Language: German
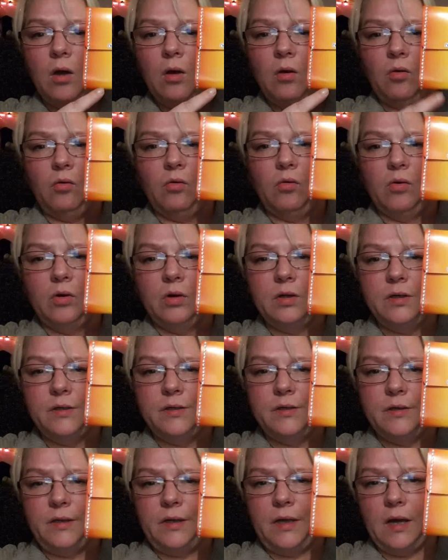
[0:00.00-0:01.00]

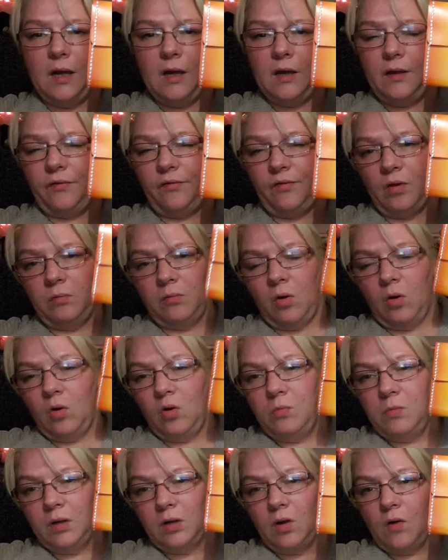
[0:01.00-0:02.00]
Und ja, es kommt auch
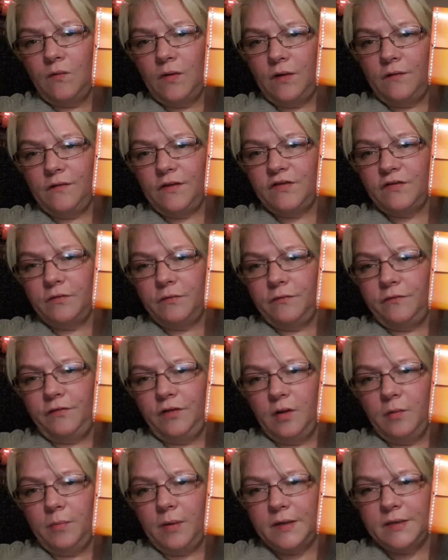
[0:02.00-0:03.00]
immer drauf an, was man
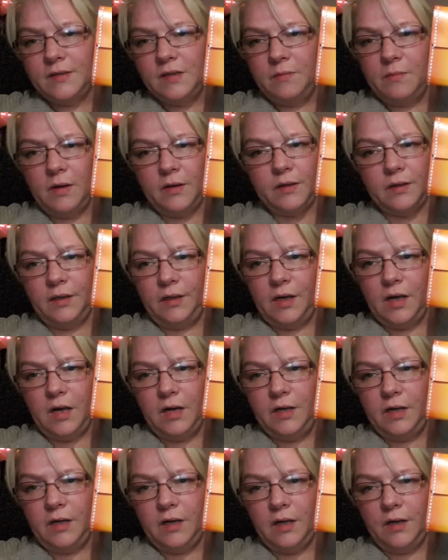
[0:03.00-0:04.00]
für
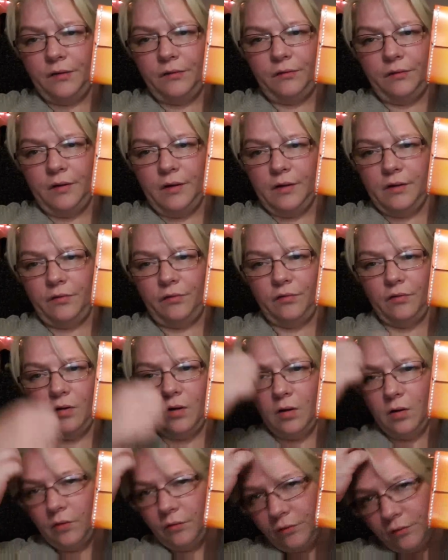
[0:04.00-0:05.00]
Bastelmaterialien hat, ne, zu
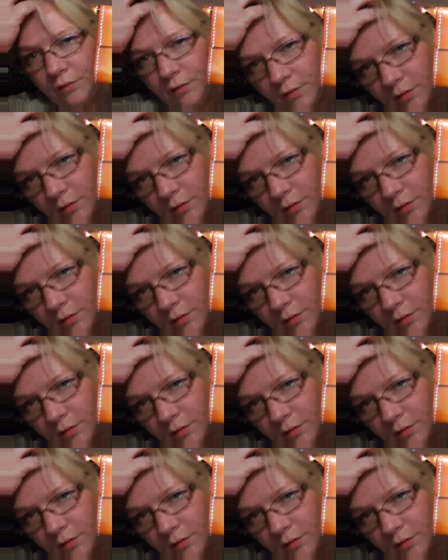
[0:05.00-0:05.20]
Hause.